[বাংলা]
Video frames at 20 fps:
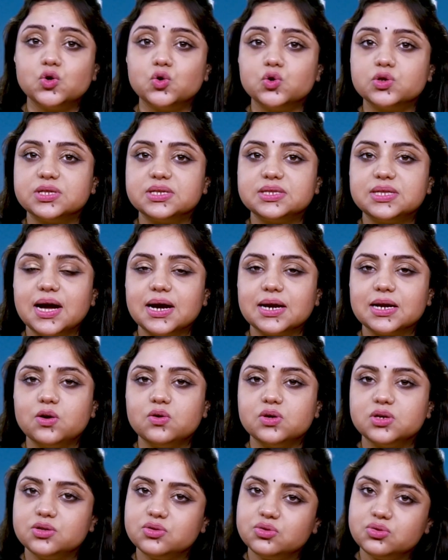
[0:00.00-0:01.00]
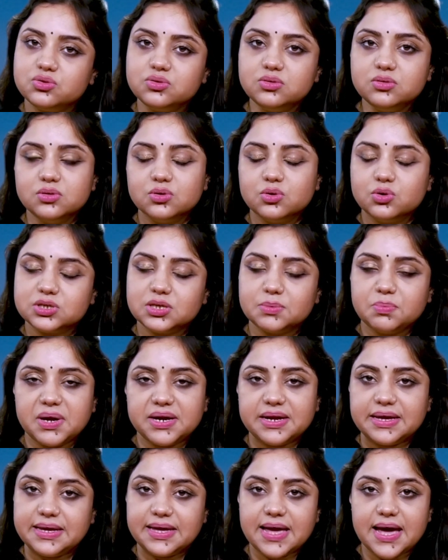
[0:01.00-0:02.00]
করতে থাকলেও কিন্তু হতে
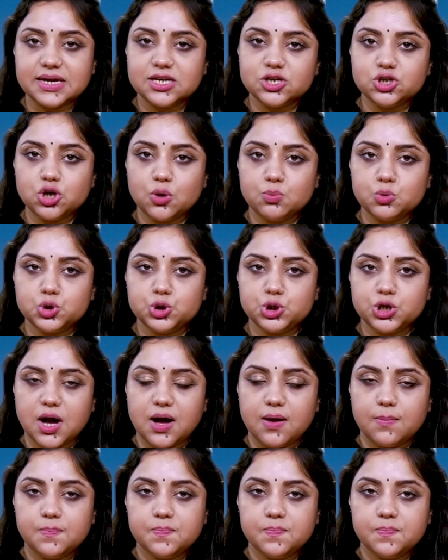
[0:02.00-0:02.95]
পারে এই একই সমস্যা